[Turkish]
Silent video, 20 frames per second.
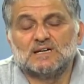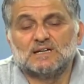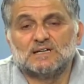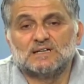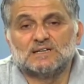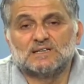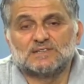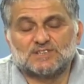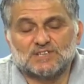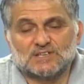
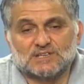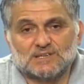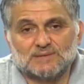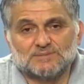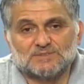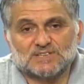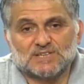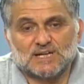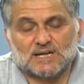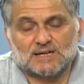e, ciddi
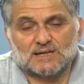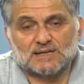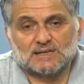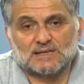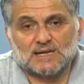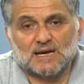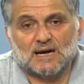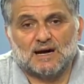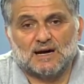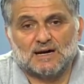bir
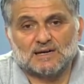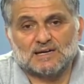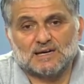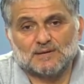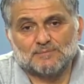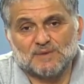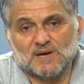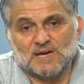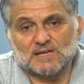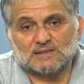şekilde
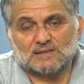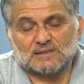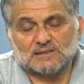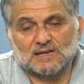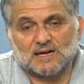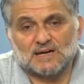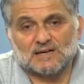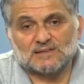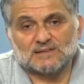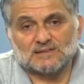AKP
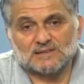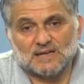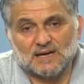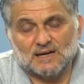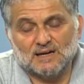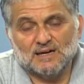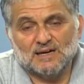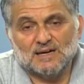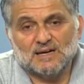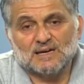
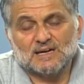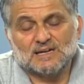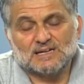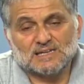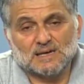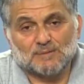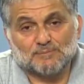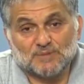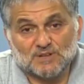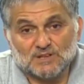iktidarında
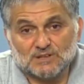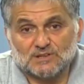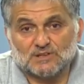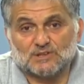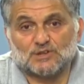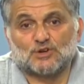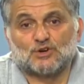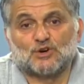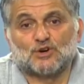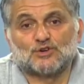
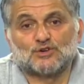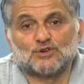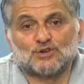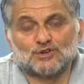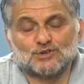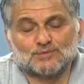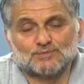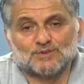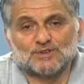yapıldığını görüyoruz.